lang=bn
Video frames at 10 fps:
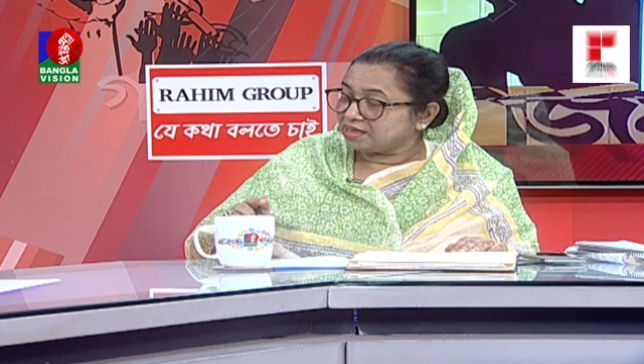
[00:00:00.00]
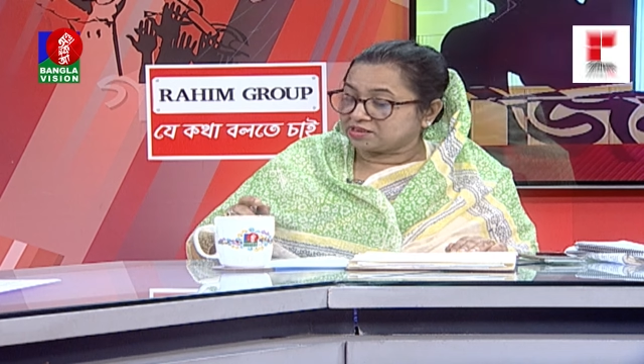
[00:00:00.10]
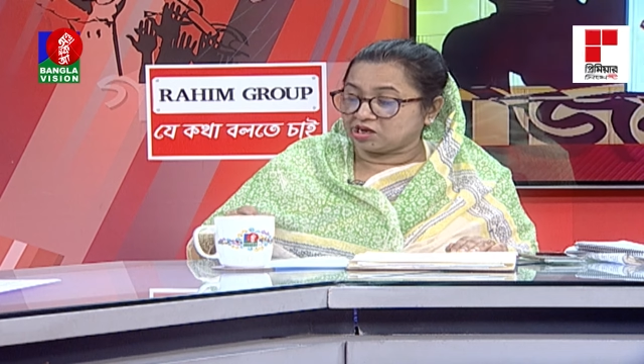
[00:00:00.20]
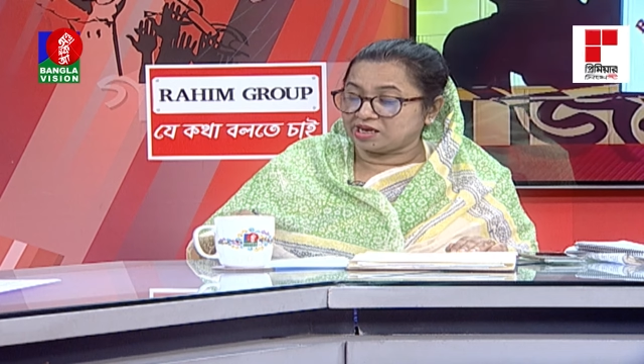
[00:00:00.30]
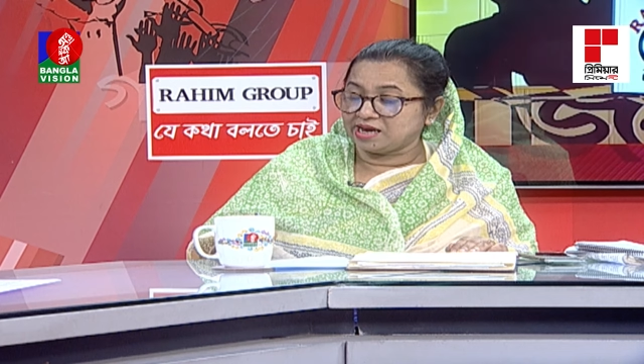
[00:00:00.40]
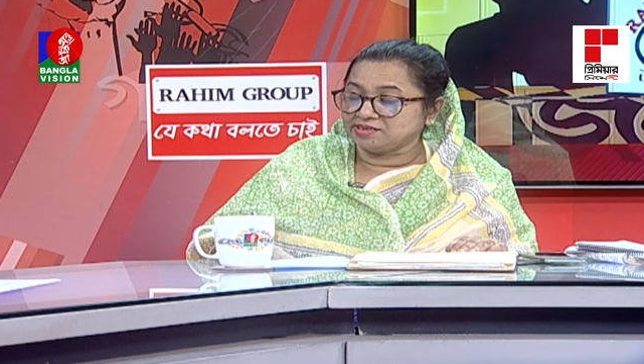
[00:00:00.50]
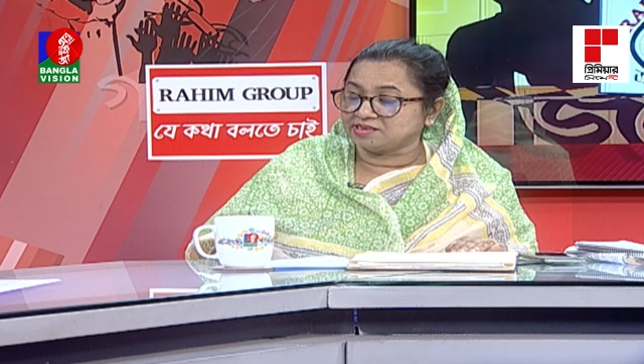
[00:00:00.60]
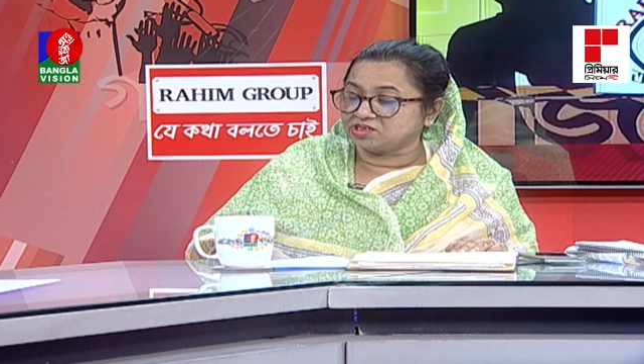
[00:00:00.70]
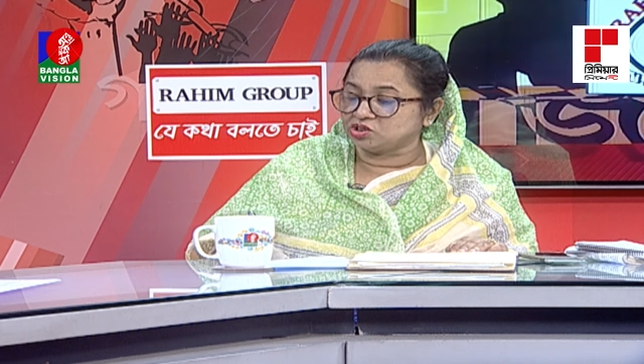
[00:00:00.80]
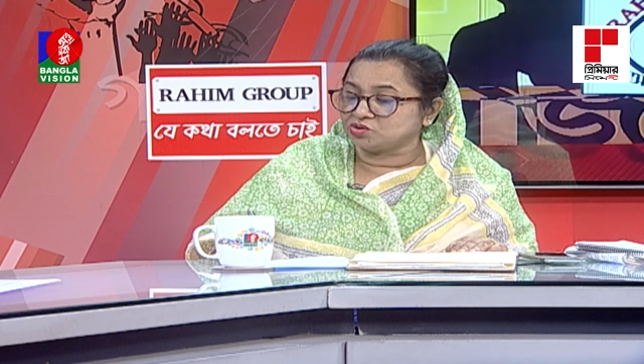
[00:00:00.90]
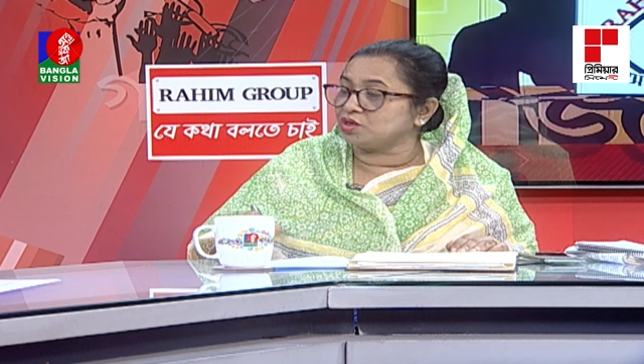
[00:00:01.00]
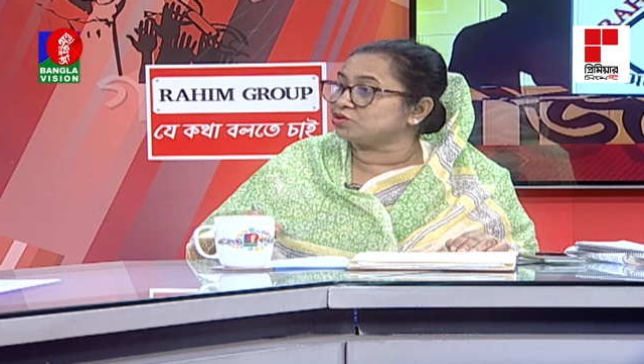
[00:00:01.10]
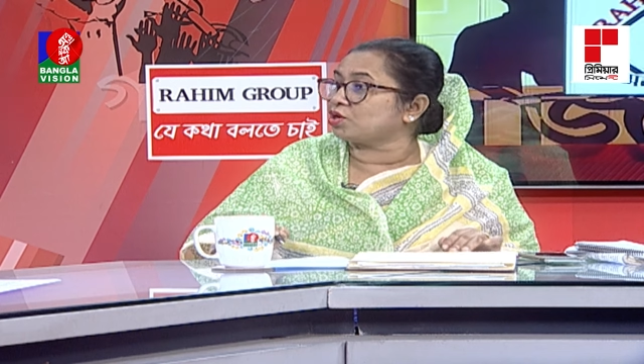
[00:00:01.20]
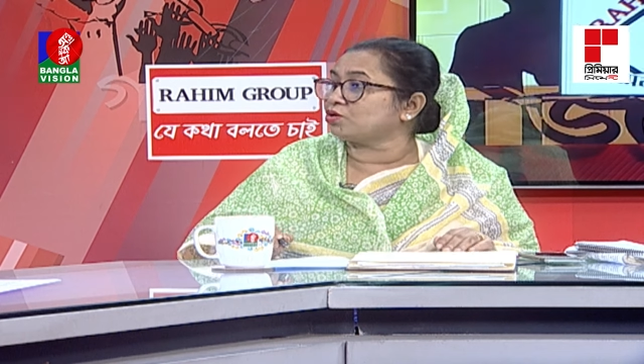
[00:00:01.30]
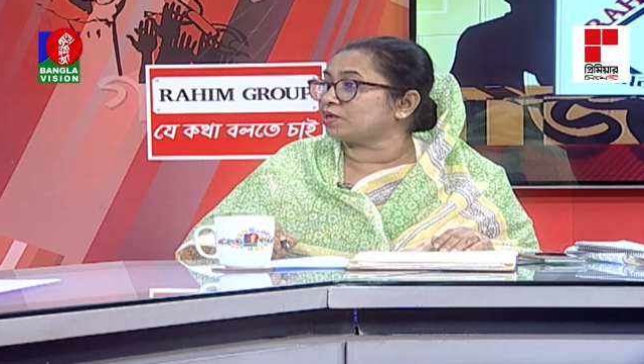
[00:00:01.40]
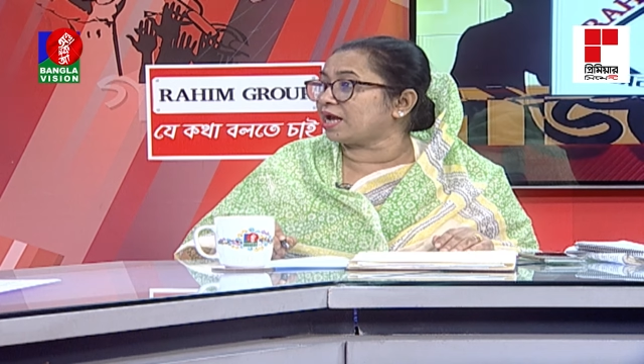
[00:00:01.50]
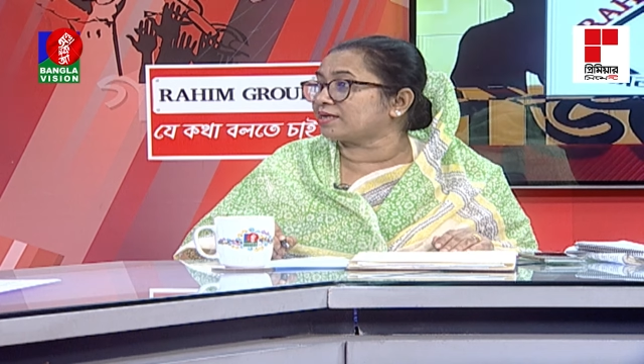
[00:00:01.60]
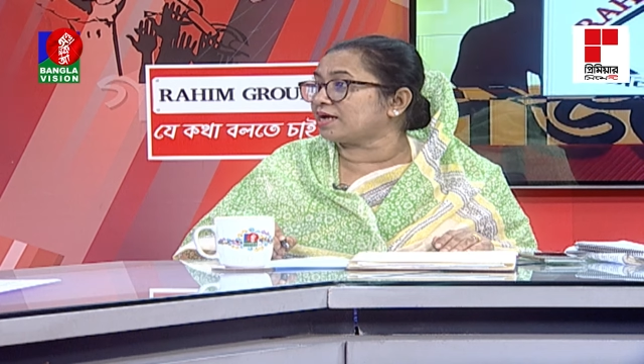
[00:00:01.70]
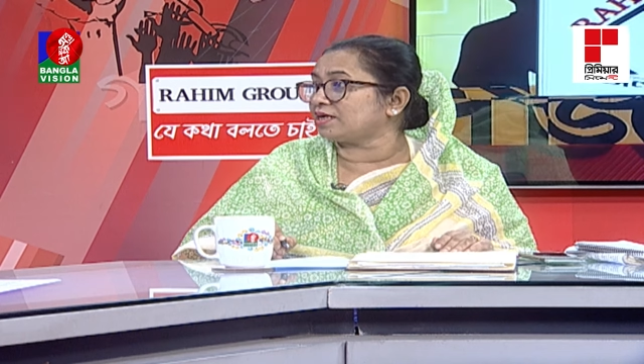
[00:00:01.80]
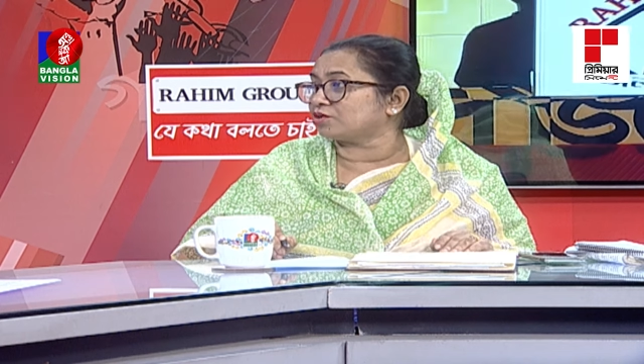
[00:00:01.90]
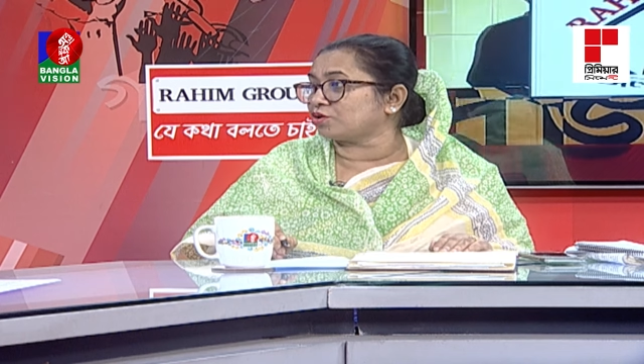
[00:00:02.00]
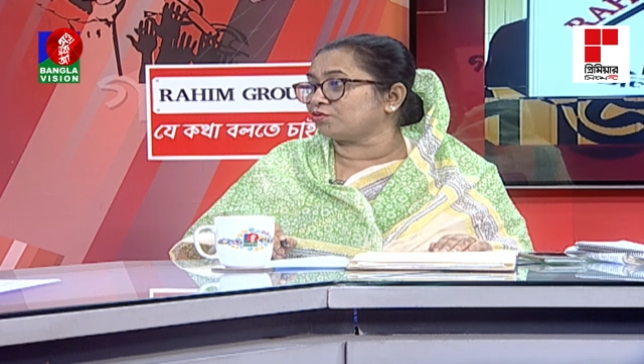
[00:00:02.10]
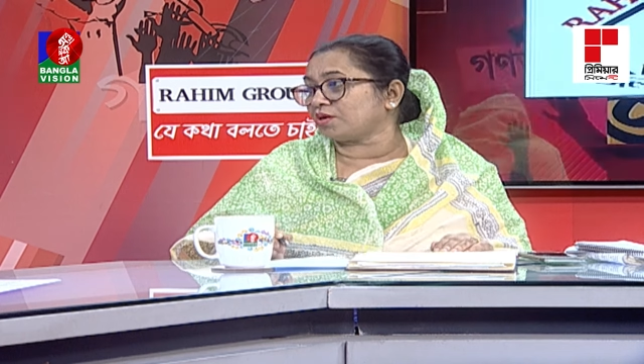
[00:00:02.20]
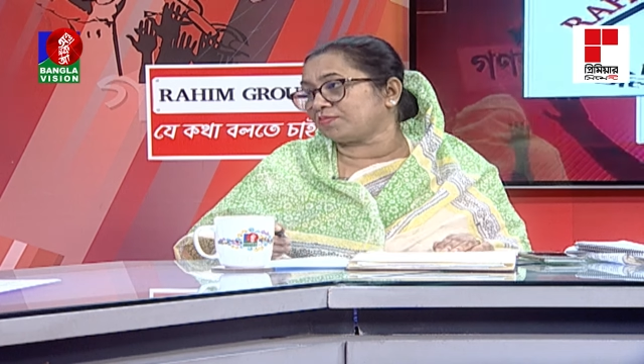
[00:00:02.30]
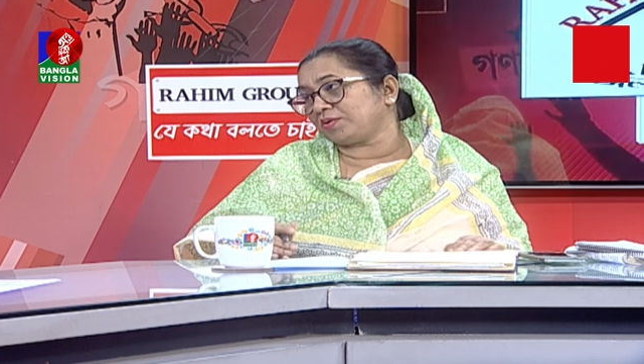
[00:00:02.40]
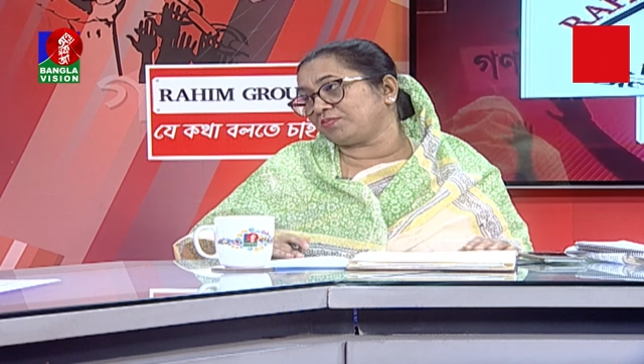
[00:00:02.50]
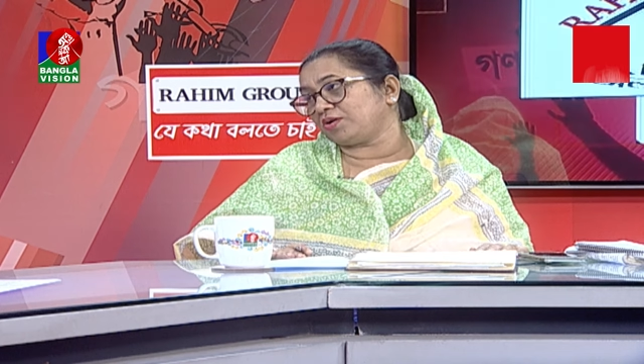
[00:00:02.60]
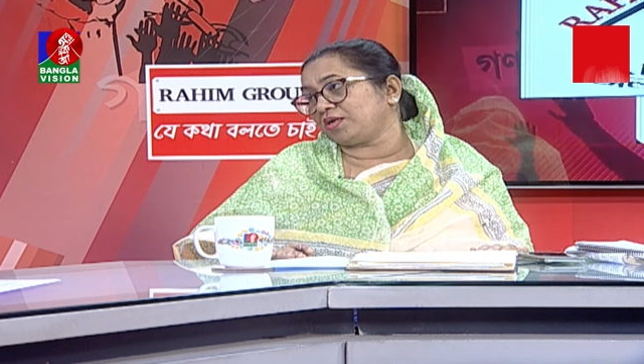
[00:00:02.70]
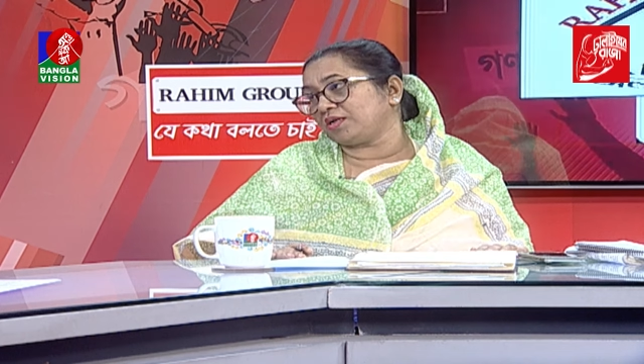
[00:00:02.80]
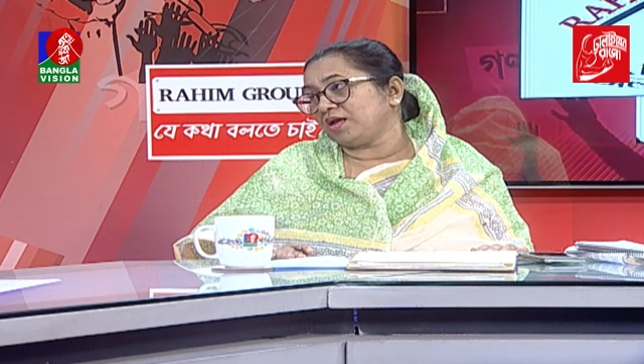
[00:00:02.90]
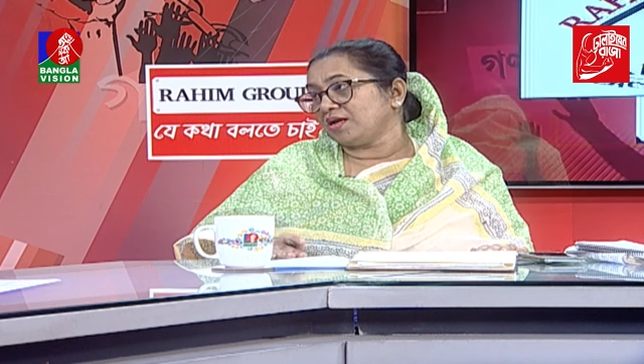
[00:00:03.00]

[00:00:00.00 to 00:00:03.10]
তো এই জিনিসগুলো যখন একাকার তখন আপনি বললেন